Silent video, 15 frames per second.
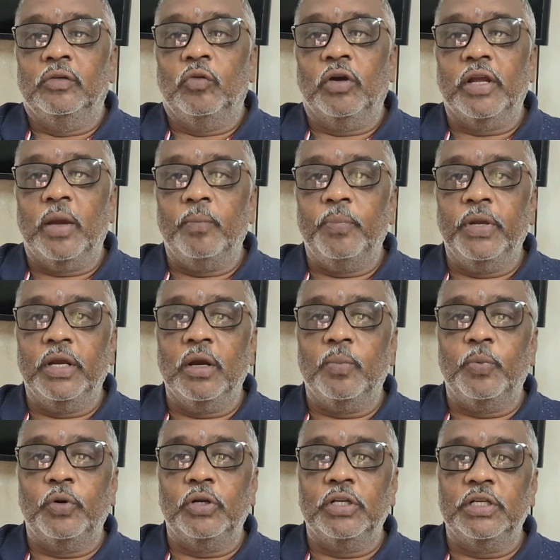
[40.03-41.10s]
ఒక ఎంపీగా
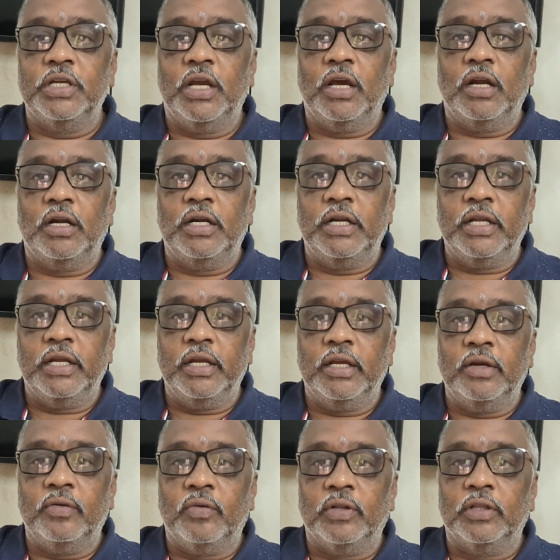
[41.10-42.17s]
పోటీ చేయాలంటే
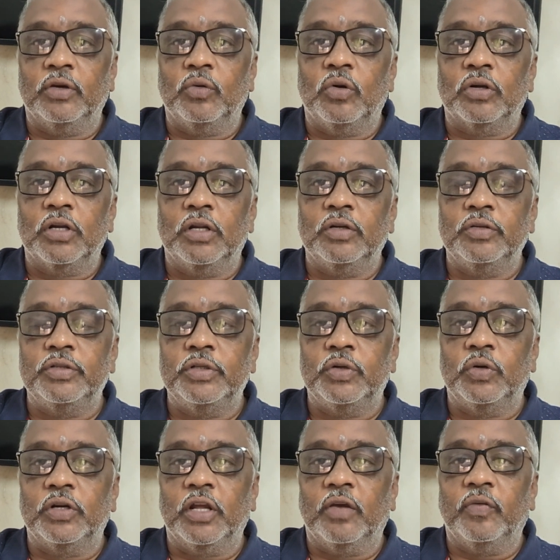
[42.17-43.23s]
వంద కోట్ల నుంచి
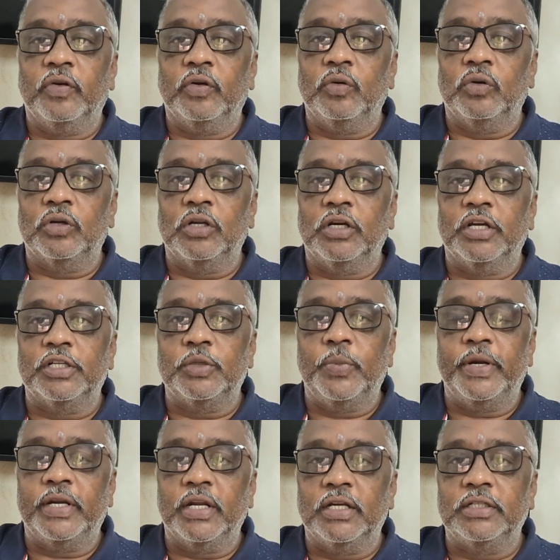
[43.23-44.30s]
నూట యాభై కోట్లు ఖర్చు
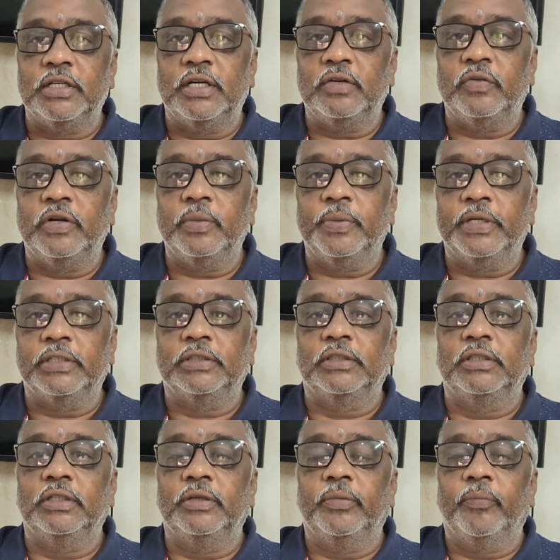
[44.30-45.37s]
పెట్టాల్సినటువంటి
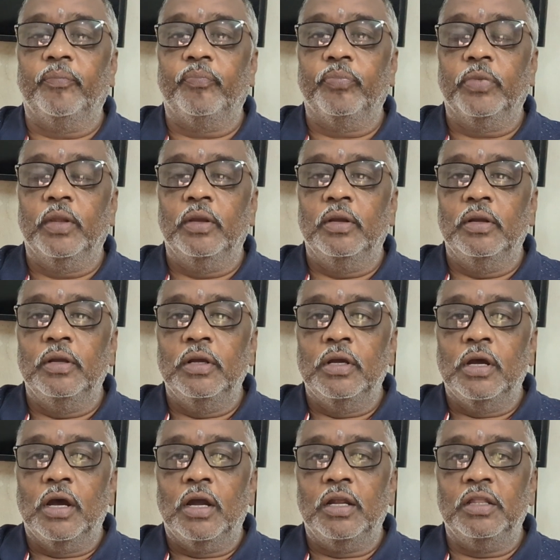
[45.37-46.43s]
పరిస్థితి
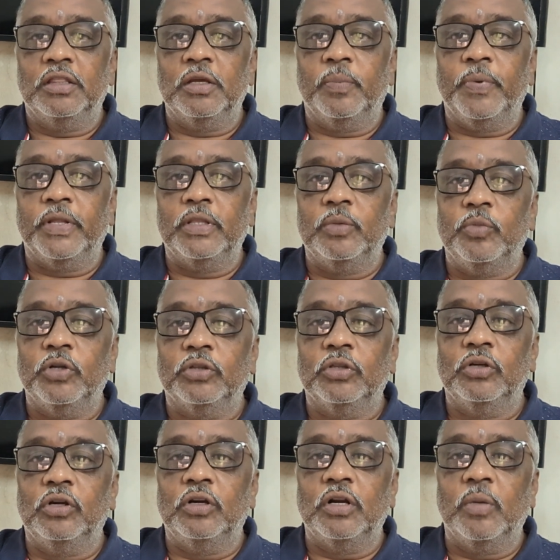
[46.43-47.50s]
ఇంత పెద్ద
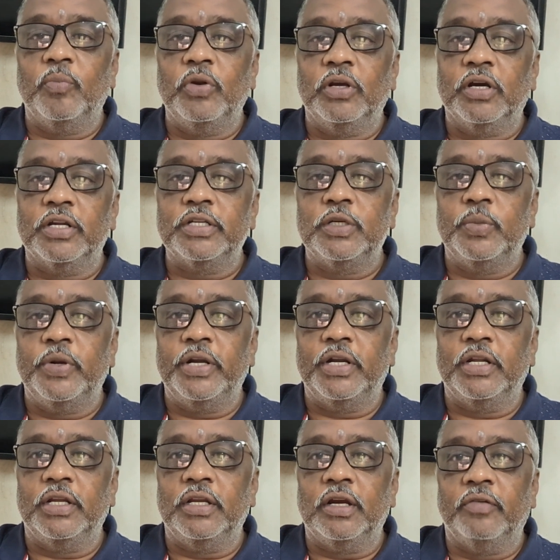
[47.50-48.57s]
మొత్తంలో డబ్బులు ఖర్చు
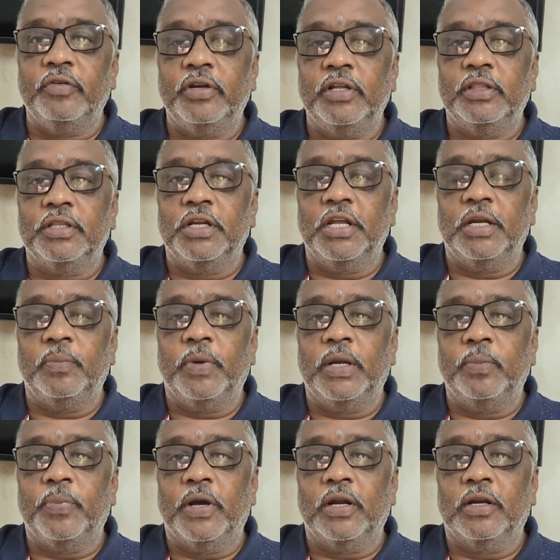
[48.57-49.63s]
పెట్టి అవినీతి లేని
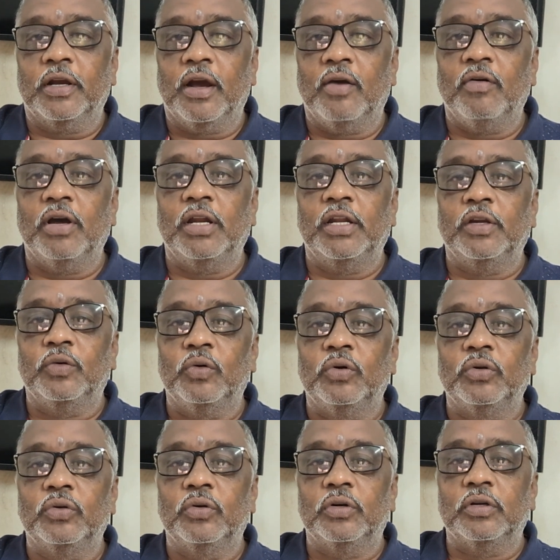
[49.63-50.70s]
పరిపాలన కావాలని
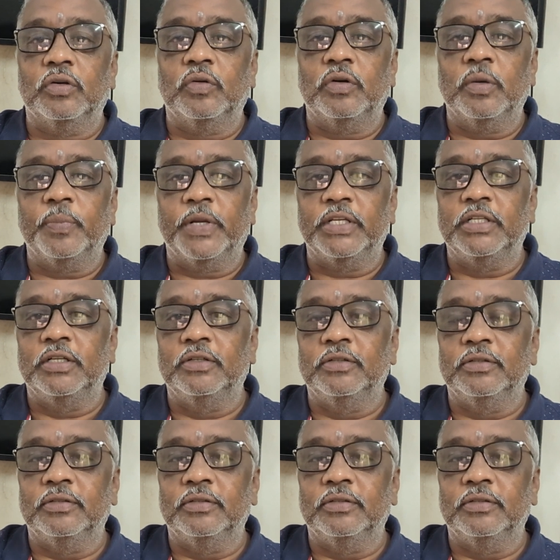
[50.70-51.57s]
కోరుకోవటం కూడా ప్రజలు